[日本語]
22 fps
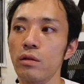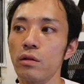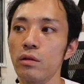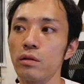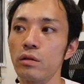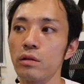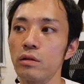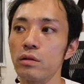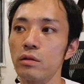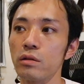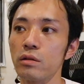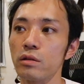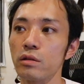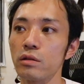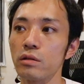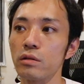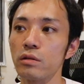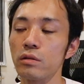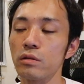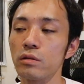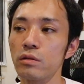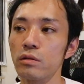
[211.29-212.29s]

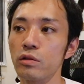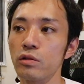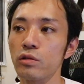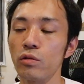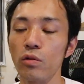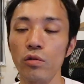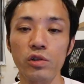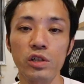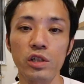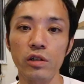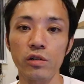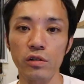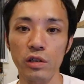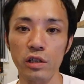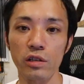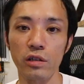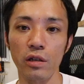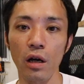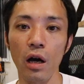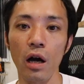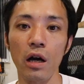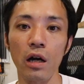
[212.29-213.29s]
えー、クロージング
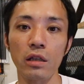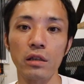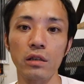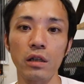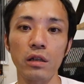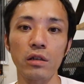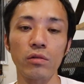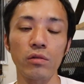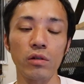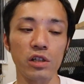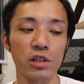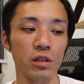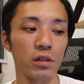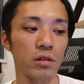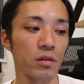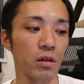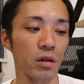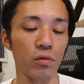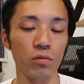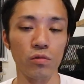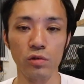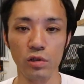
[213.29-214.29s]
率が上がったりとかしてる
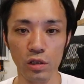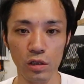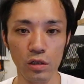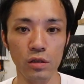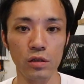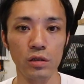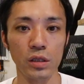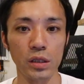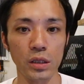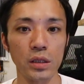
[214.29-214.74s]
だろうし、